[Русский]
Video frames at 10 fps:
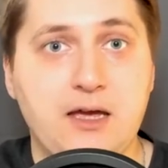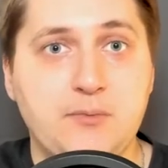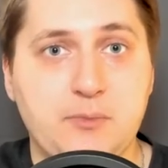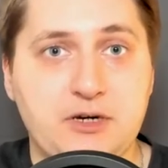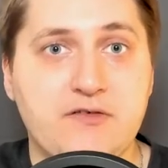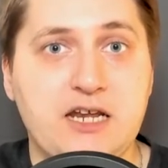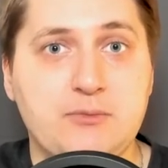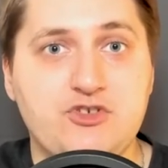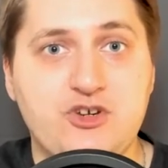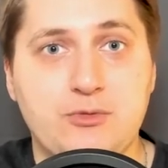Мы
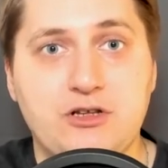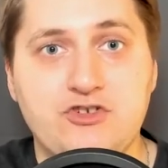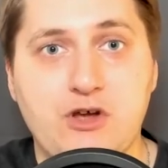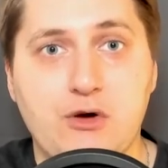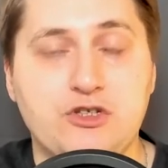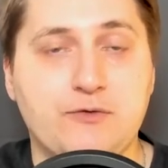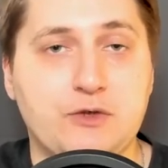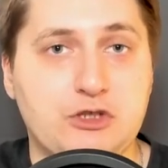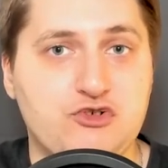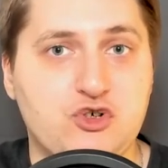поговорим, чем отличаются
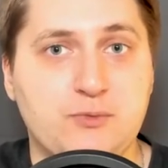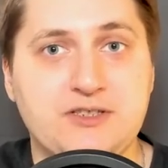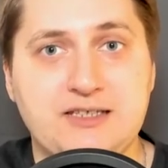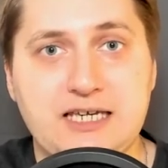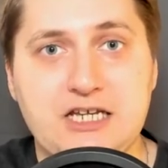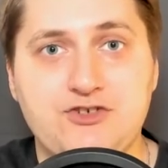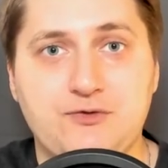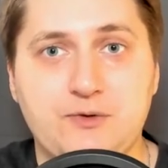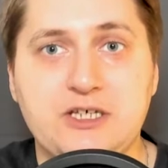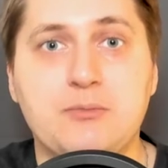Photoshop,
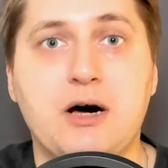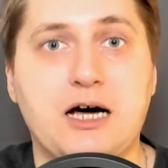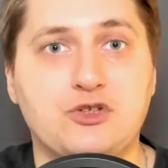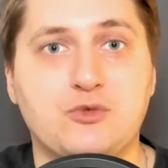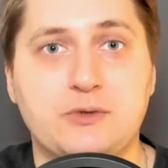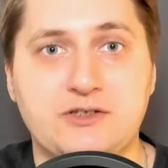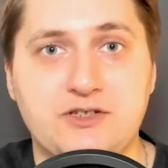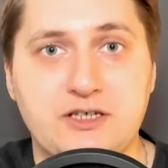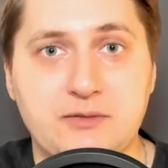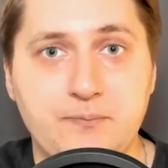Sketch, Figma, Adobe
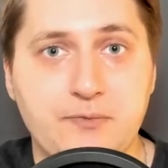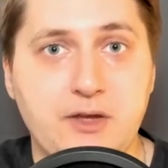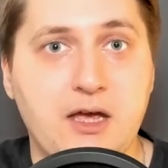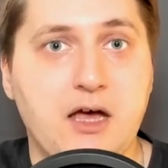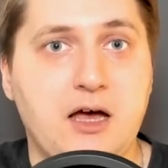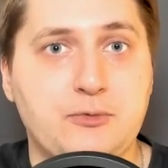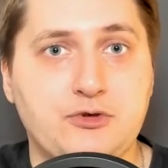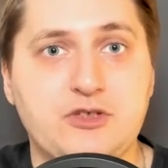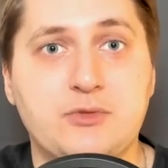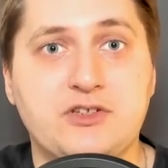XD,
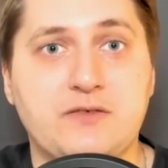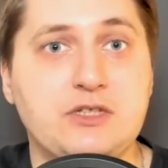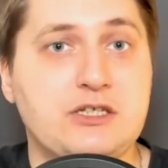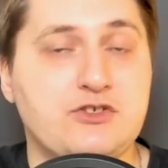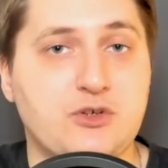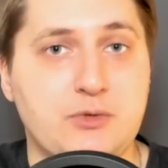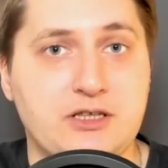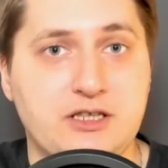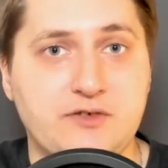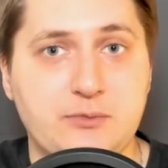обсудим основные
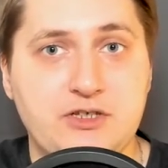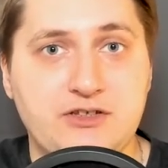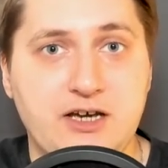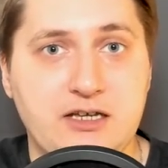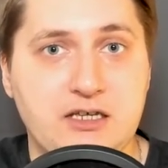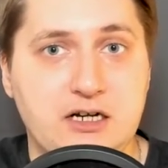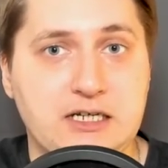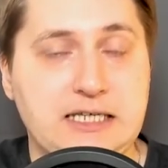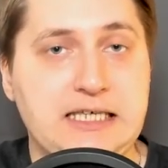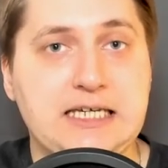инструменты веб-дизайнера,
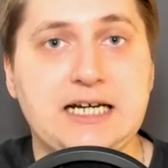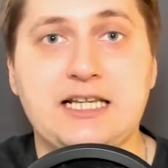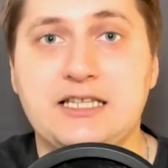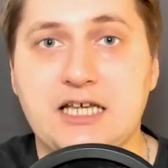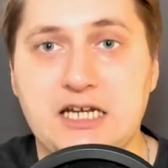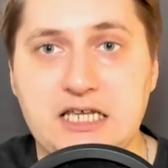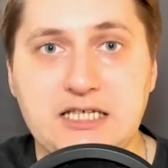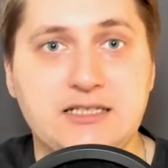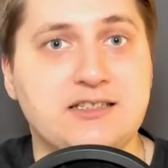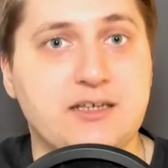какие
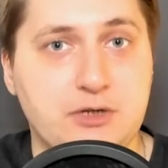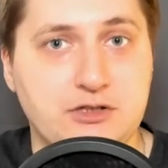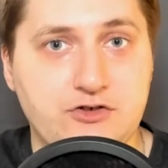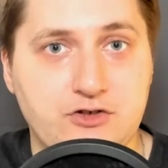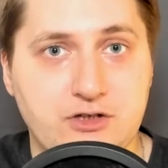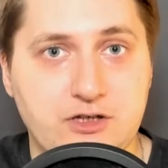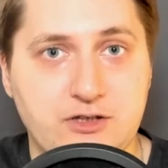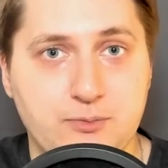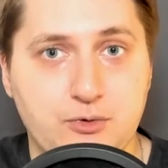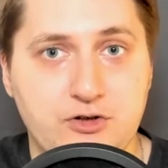календари, заметочники
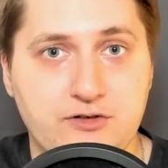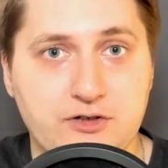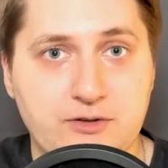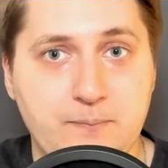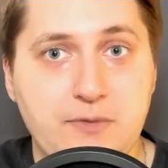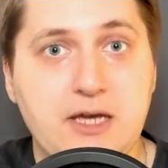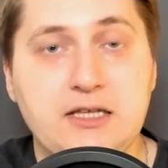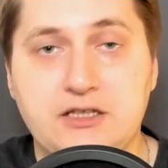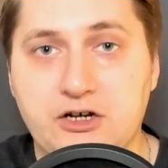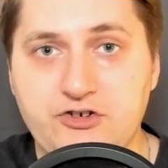использовать.
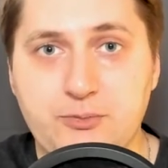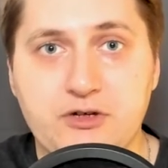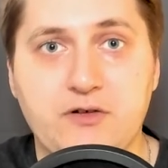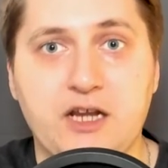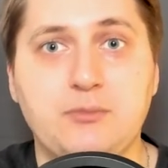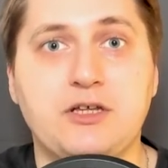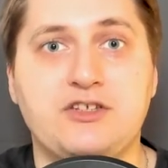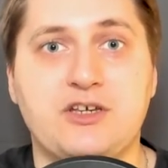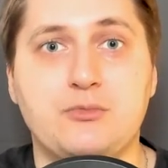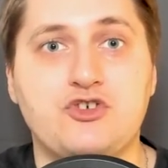Также поговорим на
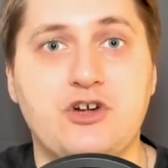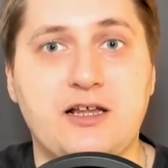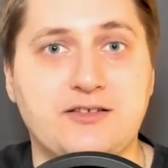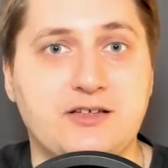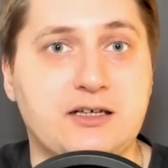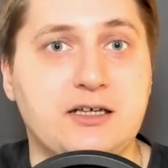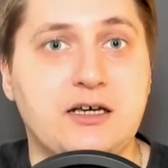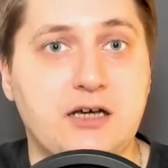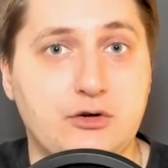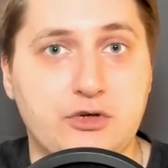тему железа,
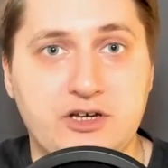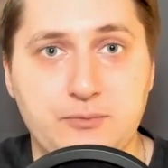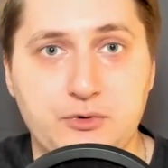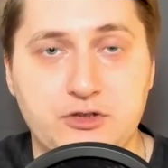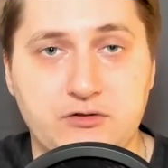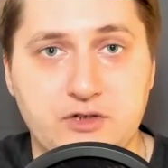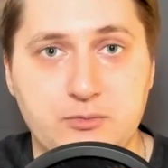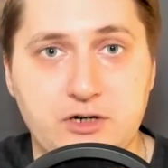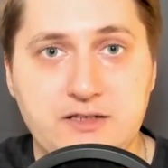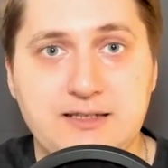какой компьютер
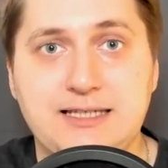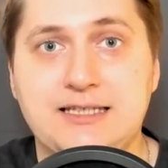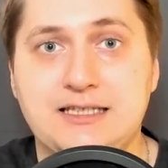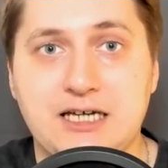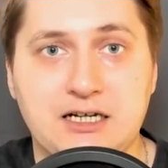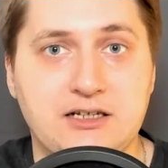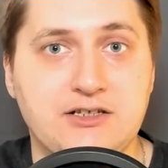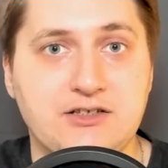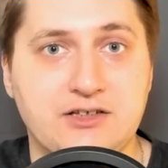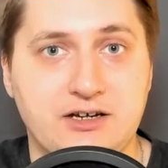выбрать и так ли
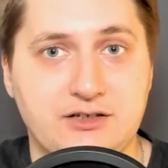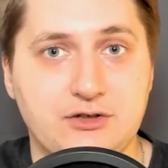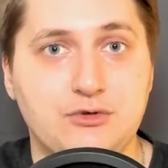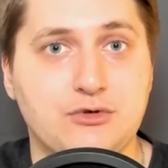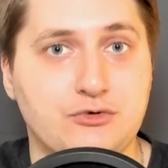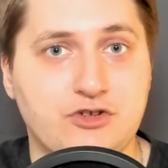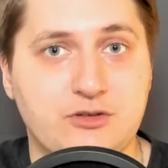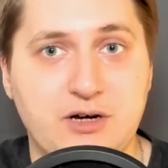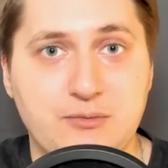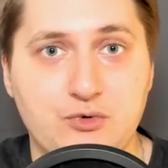дизайнеру
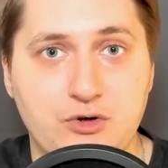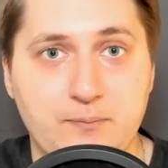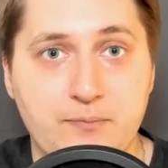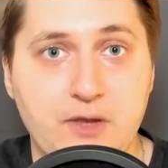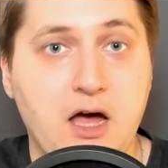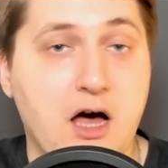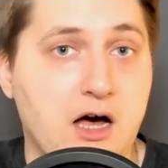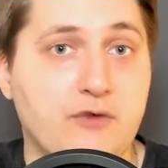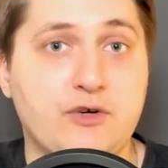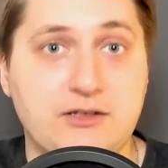нужен MacBook.
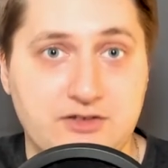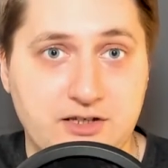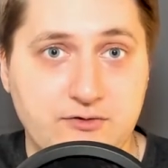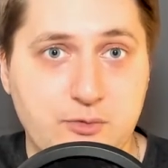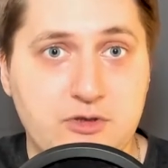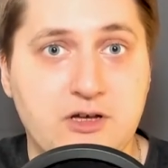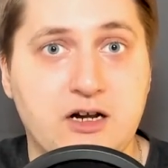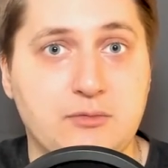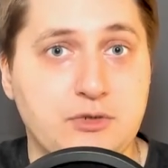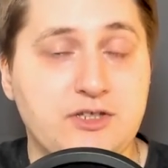А в конце
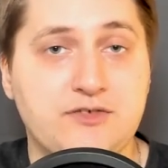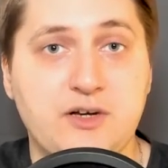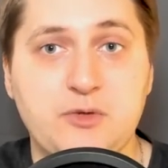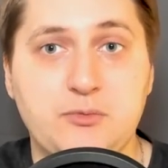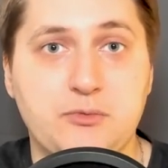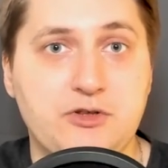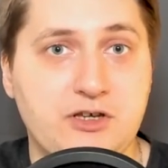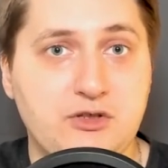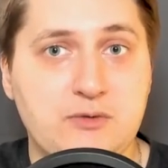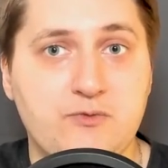вебинара мы с вами
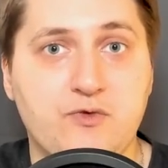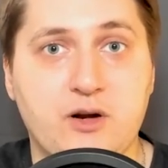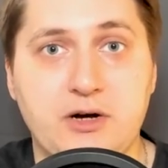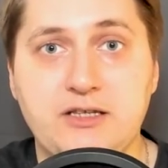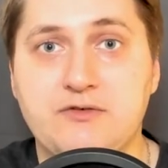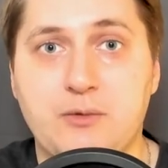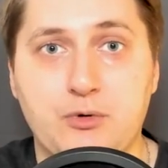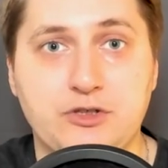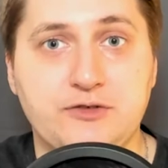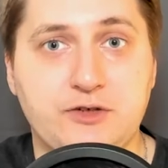побеседуем в формате
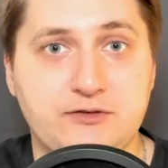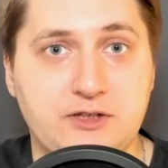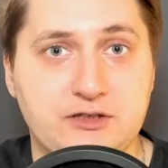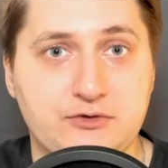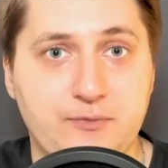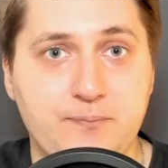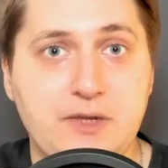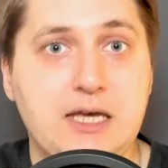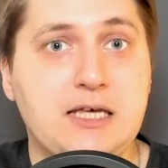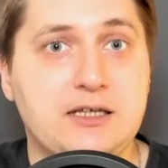вопросов-ответов.
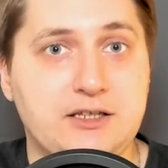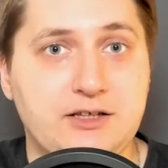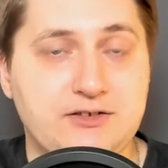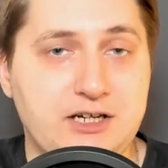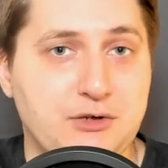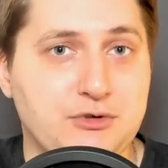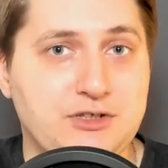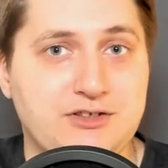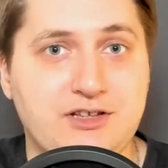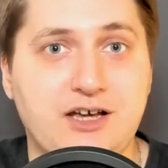
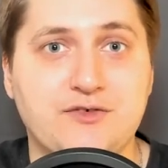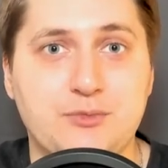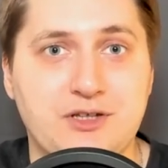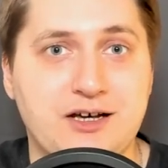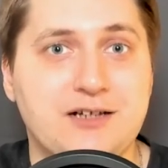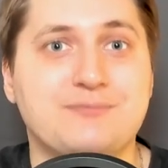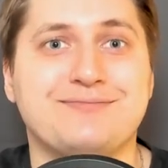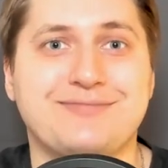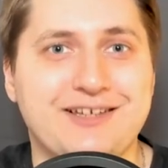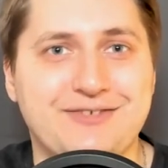Регистрируйтесь на вебинар. До